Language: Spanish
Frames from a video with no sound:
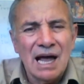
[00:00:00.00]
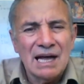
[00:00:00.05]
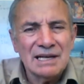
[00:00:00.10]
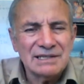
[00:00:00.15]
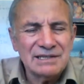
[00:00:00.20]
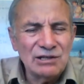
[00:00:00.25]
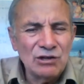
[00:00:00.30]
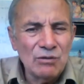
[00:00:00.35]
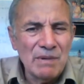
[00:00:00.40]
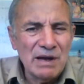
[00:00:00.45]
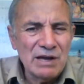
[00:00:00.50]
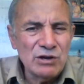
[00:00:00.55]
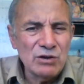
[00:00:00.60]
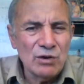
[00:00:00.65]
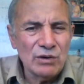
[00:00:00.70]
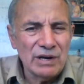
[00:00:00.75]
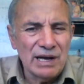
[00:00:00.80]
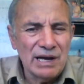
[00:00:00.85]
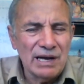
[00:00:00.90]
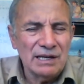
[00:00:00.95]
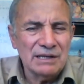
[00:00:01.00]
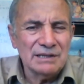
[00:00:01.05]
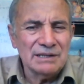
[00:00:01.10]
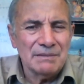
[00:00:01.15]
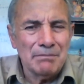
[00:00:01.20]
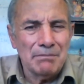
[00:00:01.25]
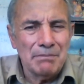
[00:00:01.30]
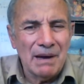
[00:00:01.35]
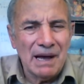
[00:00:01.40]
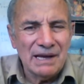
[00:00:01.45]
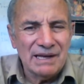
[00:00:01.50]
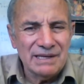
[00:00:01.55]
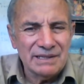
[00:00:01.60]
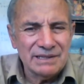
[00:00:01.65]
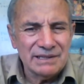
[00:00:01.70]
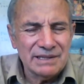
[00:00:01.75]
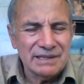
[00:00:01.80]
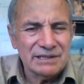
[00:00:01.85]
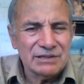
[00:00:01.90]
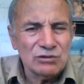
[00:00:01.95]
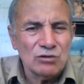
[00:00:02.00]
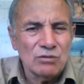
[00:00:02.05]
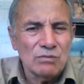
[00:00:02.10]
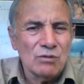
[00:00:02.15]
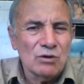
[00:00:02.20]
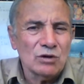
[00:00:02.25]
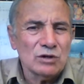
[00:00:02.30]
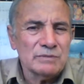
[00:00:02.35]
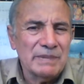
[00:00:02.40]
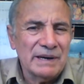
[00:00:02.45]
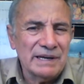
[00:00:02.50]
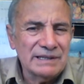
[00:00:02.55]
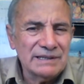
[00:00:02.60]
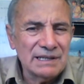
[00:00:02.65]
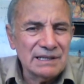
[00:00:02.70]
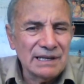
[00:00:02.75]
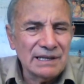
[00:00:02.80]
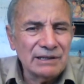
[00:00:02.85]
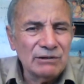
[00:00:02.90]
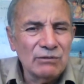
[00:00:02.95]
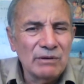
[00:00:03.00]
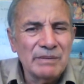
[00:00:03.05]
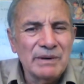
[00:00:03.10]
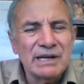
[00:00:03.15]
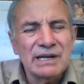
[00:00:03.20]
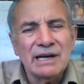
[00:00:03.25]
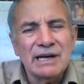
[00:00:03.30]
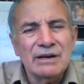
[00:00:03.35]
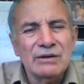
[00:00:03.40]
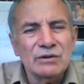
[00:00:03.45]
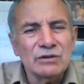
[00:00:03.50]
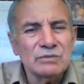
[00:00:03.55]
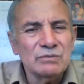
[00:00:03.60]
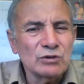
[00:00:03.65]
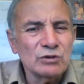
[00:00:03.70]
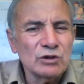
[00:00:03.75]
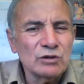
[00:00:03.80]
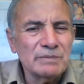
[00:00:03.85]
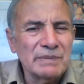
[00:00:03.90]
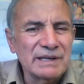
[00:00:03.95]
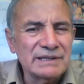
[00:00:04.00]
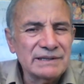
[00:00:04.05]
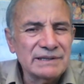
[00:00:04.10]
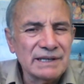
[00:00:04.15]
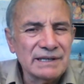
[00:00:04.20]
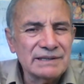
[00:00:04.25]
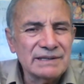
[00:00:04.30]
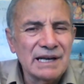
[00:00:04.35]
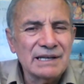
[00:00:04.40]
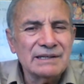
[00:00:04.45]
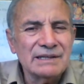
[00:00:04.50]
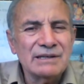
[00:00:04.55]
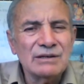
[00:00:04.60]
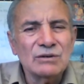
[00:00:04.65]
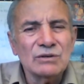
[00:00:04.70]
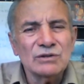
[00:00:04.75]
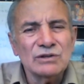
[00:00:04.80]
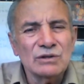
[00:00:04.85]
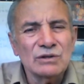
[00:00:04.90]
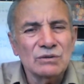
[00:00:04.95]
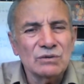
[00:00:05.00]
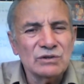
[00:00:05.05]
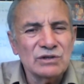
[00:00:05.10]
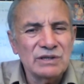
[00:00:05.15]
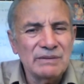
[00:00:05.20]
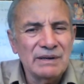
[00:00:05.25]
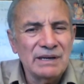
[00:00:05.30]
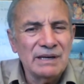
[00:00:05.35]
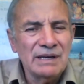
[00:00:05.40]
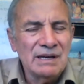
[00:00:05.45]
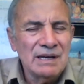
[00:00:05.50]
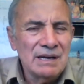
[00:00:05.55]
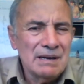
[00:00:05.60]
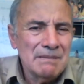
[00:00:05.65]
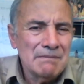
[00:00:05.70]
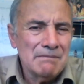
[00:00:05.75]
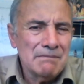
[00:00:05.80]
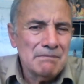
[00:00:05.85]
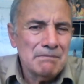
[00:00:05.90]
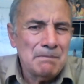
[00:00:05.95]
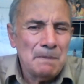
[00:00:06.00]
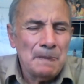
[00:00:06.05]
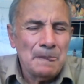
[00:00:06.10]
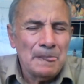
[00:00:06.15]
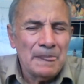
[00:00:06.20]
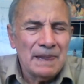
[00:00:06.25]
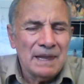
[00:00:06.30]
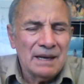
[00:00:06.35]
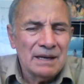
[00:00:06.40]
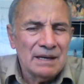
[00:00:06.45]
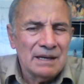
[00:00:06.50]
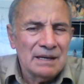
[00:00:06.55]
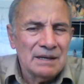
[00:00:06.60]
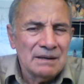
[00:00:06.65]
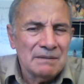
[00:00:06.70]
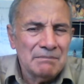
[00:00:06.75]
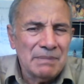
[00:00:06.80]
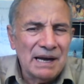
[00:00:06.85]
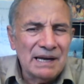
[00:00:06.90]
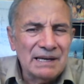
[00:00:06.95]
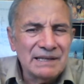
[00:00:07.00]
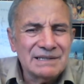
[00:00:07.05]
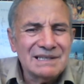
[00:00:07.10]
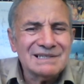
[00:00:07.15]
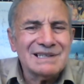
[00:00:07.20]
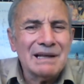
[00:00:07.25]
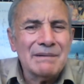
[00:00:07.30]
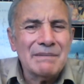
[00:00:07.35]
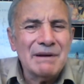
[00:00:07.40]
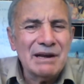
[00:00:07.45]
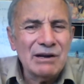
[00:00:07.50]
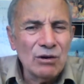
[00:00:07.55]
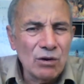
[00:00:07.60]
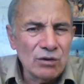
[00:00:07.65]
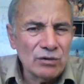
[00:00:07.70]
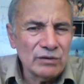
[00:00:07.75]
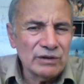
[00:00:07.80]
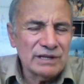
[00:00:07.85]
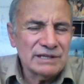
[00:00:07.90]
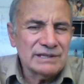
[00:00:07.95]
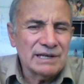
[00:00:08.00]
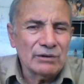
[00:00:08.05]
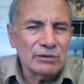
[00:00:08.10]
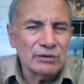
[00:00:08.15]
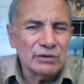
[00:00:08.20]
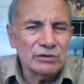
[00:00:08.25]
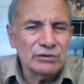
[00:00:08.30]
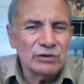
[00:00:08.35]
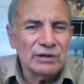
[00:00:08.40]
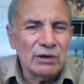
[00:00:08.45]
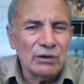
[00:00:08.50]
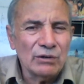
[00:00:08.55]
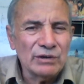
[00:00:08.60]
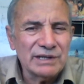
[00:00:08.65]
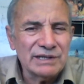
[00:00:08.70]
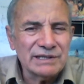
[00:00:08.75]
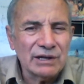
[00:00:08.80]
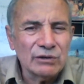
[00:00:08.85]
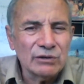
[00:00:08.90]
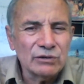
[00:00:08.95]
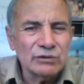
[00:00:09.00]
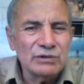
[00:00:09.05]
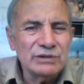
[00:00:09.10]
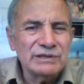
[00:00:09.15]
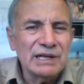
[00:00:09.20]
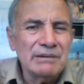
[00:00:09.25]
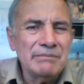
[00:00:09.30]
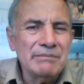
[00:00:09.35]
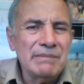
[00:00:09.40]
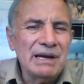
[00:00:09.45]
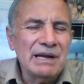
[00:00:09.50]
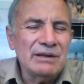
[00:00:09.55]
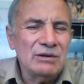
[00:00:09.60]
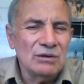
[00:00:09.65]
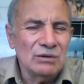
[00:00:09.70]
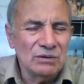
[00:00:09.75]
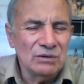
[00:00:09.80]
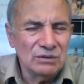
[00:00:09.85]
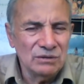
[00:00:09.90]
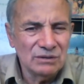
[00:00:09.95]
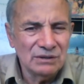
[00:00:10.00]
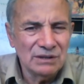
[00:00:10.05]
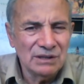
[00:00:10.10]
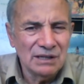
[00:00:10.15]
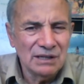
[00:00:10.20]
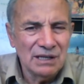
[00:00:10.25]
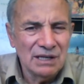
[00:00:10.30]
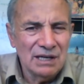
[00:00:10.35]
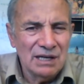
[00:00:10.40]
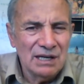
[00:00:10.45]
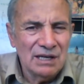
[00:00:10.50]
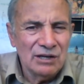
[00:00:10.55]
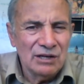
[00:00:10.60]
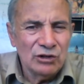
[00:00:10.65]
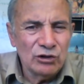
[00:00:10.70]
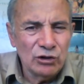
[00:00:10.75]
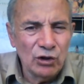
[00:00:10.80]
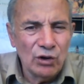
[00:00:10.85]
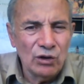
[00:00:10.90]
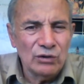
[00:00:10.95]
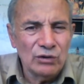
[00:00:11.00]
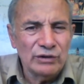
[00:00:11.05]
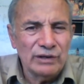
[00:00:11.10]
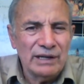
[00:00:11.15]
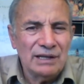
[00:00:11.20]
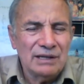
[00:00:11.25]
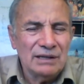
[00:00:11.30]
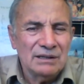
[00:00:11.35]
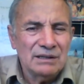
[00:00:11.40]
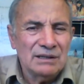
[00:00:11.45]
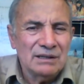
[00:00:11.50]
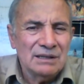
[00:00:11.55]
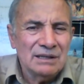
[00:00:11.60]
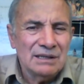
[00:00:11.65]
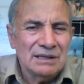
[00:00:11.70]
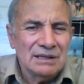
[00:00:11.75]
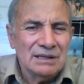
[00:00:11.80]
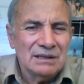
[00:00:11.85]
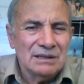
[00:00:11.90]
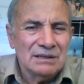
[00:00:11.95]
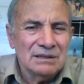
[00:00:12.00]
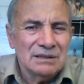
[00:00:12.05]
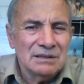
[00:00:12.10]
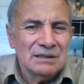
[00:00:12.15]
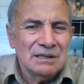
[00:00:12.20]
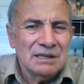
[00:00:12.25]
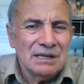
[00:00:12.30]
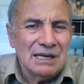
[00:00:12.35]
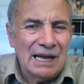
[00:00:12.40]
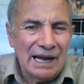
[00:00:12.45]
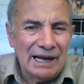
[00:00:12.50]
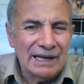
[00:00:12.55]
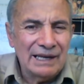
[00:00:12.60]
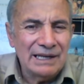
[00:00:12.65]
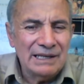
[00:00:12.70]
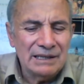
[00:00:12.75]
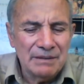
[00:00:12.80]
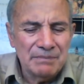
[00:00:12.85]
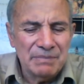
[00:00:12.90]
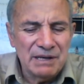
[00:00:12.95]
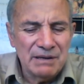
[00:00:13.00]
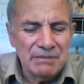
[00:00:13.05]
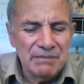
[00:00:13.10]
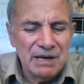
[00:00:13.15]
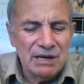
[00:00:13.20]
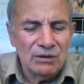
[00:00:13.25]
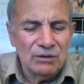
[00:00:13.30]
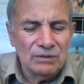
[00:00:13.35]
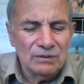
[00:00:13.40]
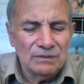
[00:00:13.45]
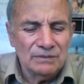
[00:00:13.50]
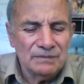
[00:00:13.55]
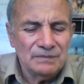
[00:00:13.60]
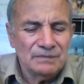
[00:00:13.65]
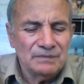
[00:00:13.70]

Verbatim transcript: ha sido mayor en países como los países latinoamericanos, muchos países asiáticos, inclusive países de menor desarrollo o desarrollo intermedio, donde la gente primero